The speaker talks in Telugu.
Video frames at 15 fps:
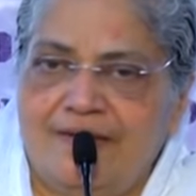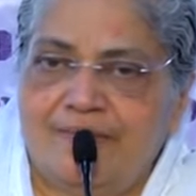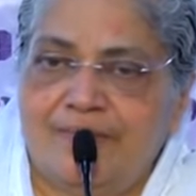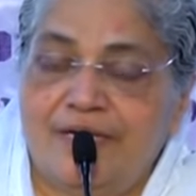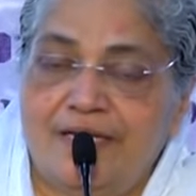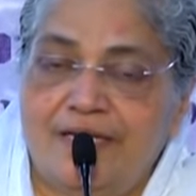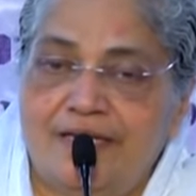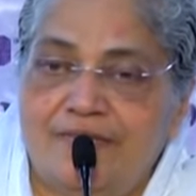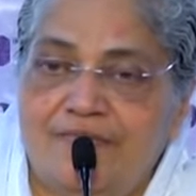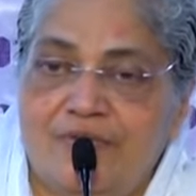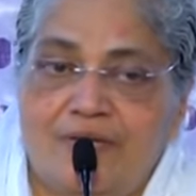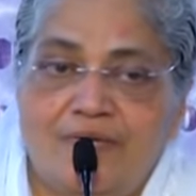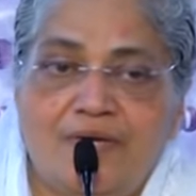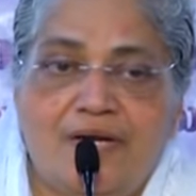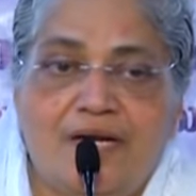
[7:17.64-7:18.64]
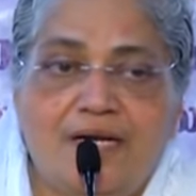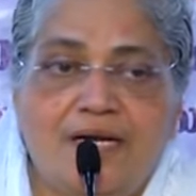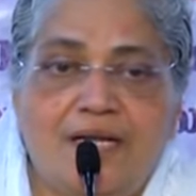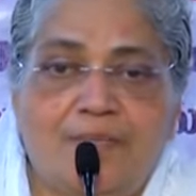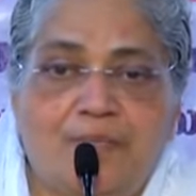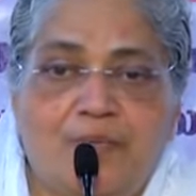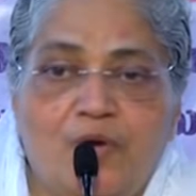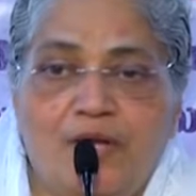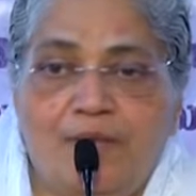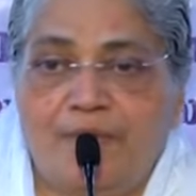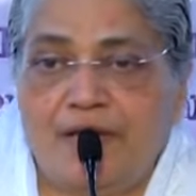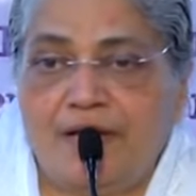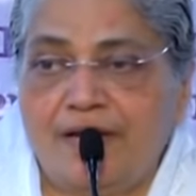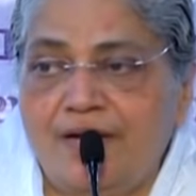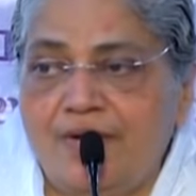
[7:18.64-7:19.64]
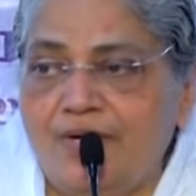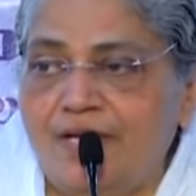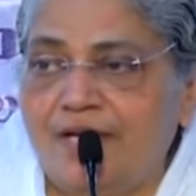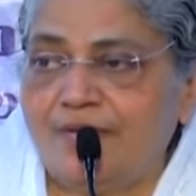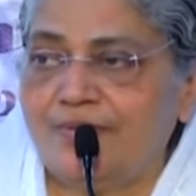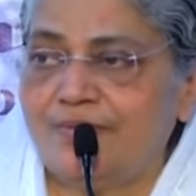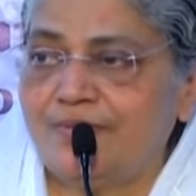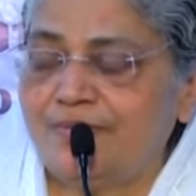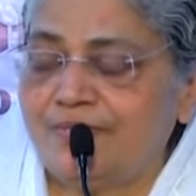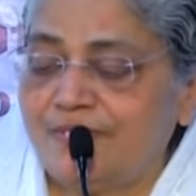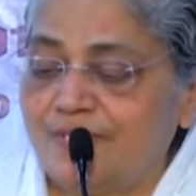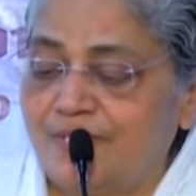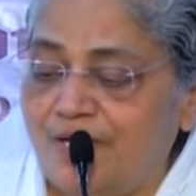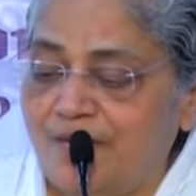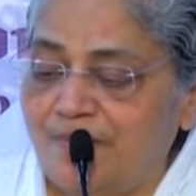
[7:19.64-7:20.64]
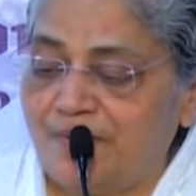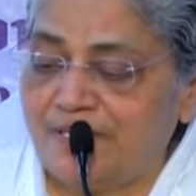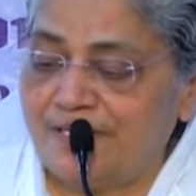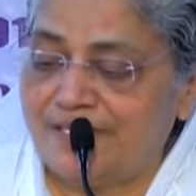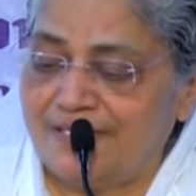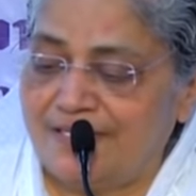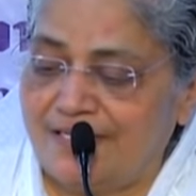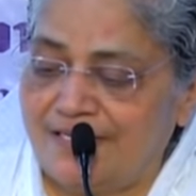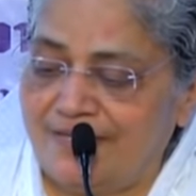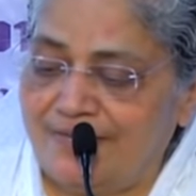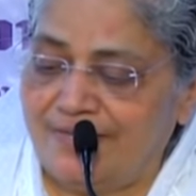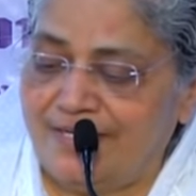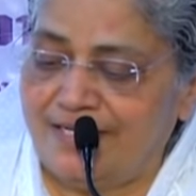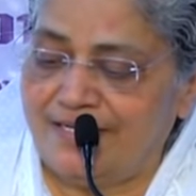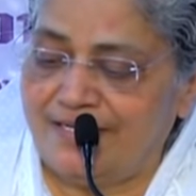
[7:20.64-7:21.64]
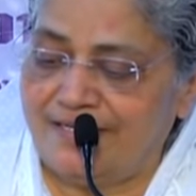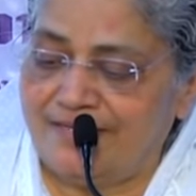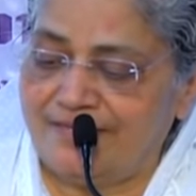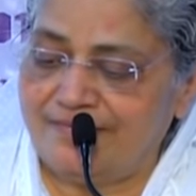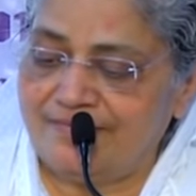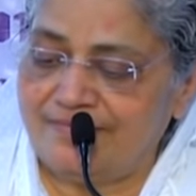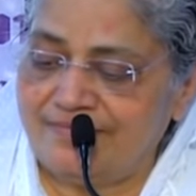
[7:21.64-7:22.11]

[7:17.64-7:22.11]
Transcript: మరి విధవరాళ్ల పొలిమేరను నేను స్థిరపరుస్తాను అని అంటాడు